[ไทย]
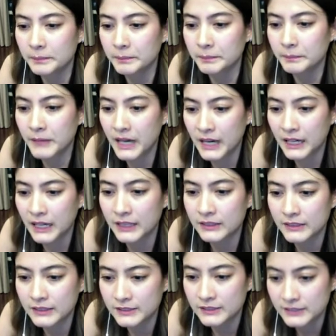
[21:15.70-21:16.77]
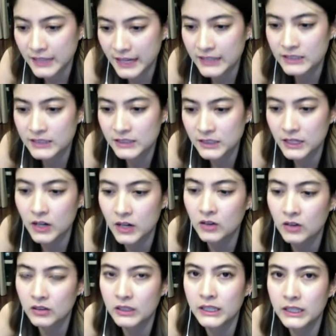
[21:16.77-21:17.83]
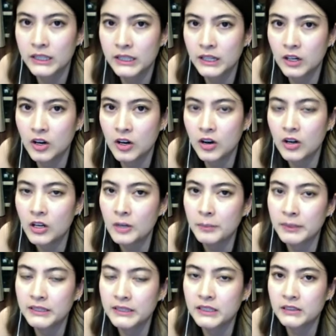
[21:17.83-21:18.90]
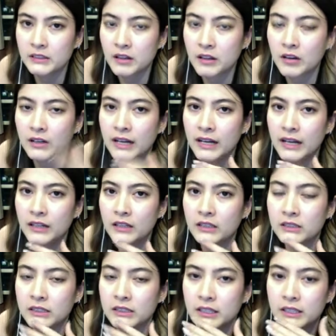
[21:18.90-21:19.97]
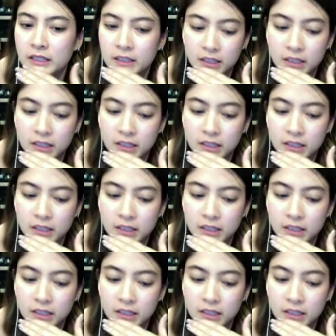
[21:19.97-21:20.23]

มาที่สแตนเชียร์ของกี้เนี่ยก็ไปติดต่อได้เลยที่